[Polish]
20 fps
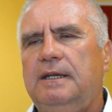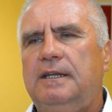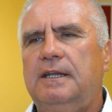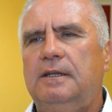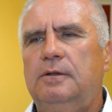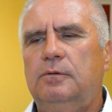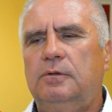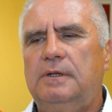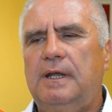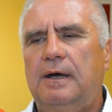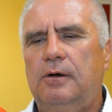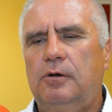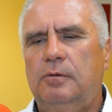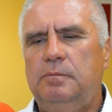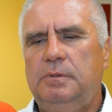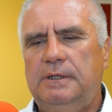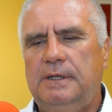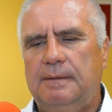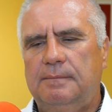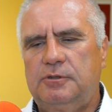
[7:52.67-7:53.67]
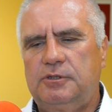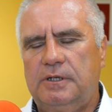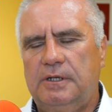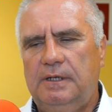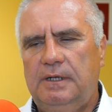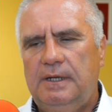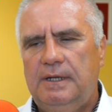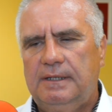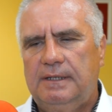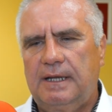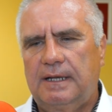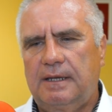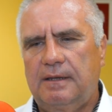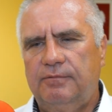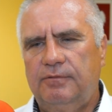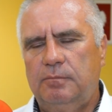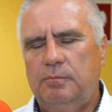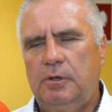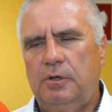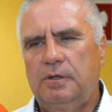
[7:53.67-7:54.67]
kiedy udałoby nam się
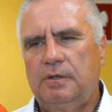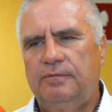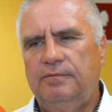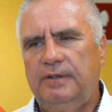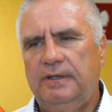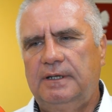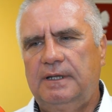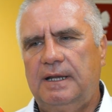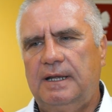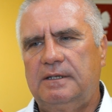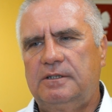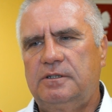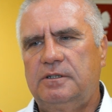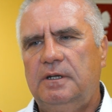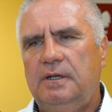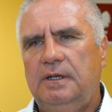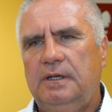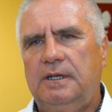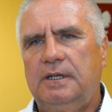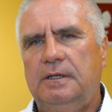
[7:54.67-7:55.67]
takie wybory wygrać,